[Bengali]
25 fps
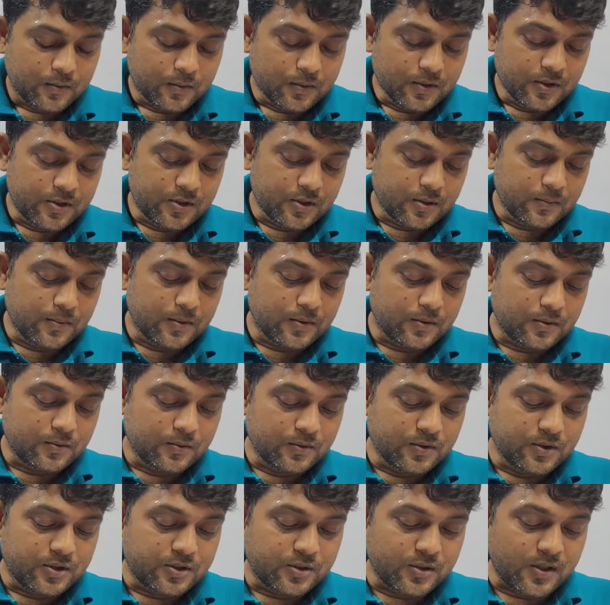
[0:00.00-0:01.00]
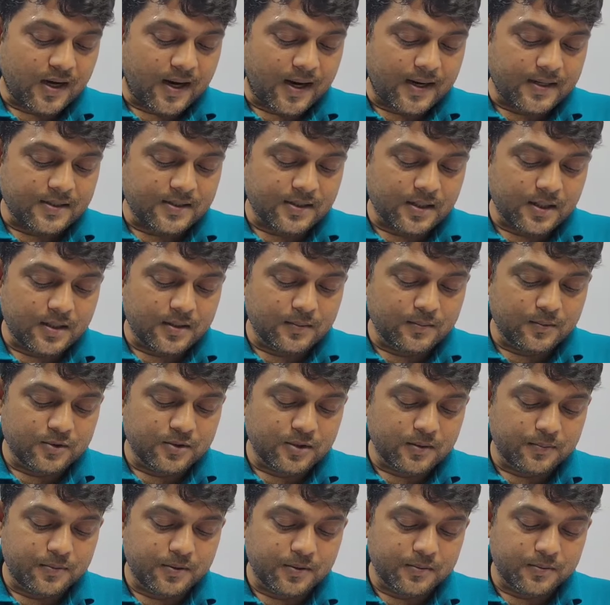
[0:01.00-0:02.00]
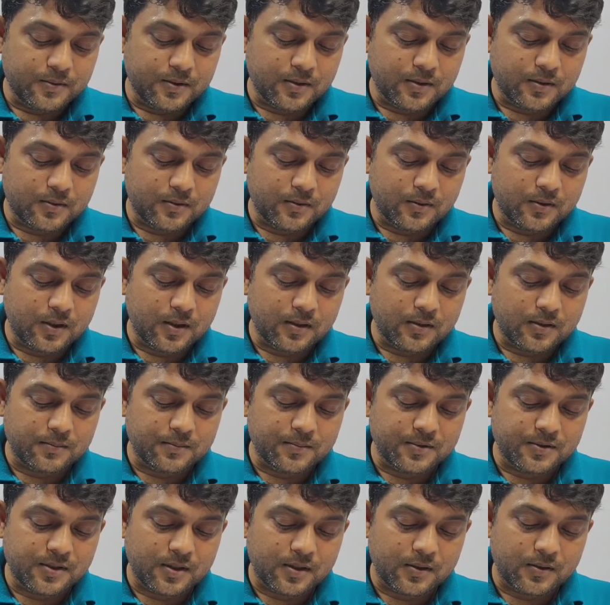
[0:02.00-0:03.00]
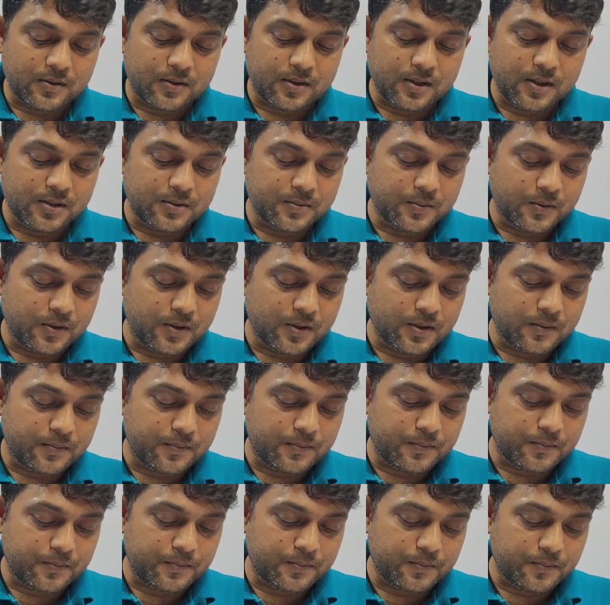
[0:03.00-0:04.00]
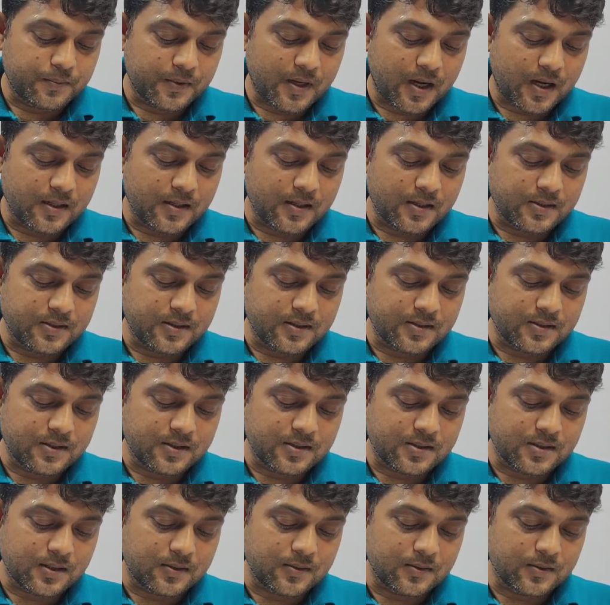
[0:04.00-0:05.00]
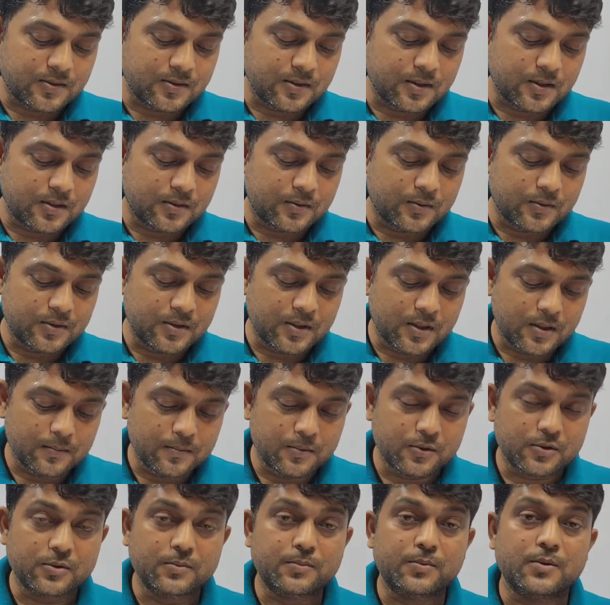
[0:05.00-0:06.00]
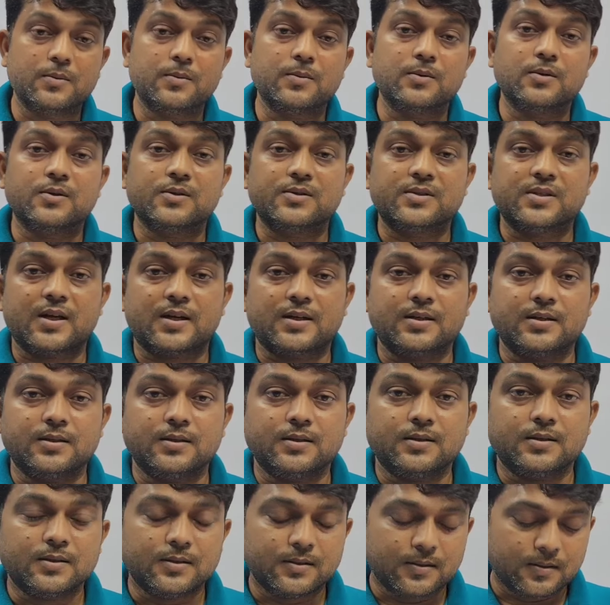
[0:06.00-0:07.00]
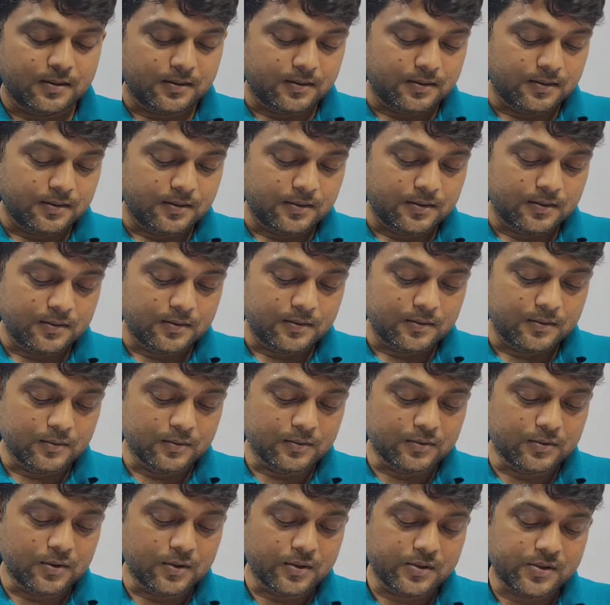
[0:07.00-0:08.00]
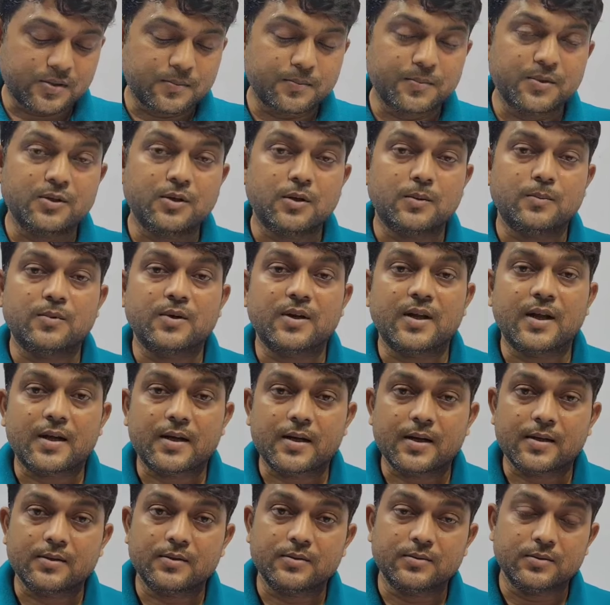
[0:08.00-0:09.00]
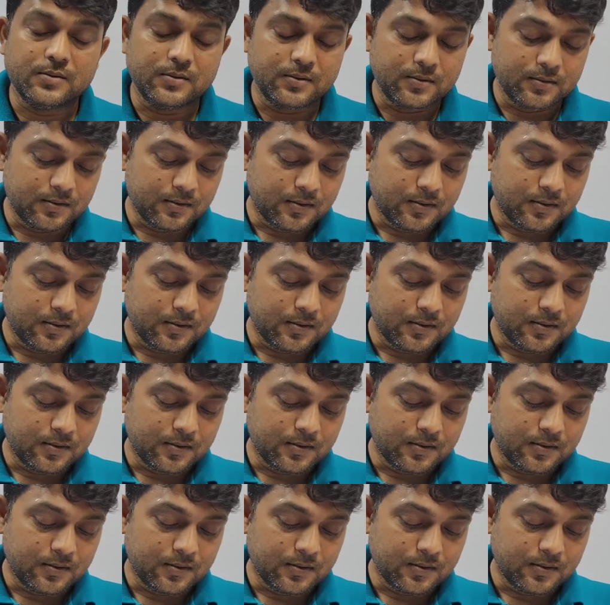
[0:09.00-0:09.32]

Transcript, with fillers: উনিশ নম্বর উনিশশো সালে মুজাফরপুরের কুখ্যাত বিচারক কিংসফোর্ডের প্রাণ নাশের চেষ্টা করেছিলেন ক্ষুদিরাম বসু প্রফুল্ল চাকি উত্তর হচ্ছে বি নম্বরে এক আর দুই